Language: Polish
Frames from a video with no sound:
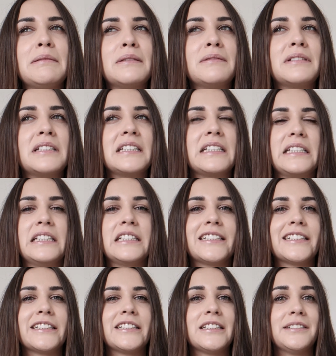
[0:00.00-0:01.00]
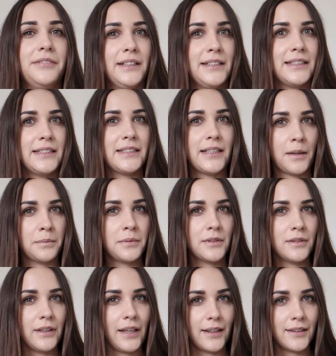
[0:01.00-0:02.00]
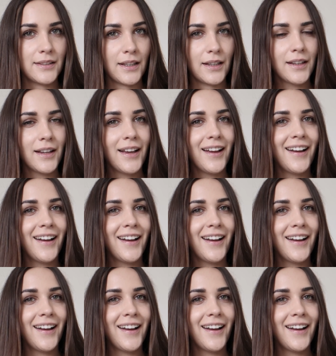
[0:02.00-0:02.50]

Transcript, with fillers: mam wrażenie, że świecę się jak psu jajca.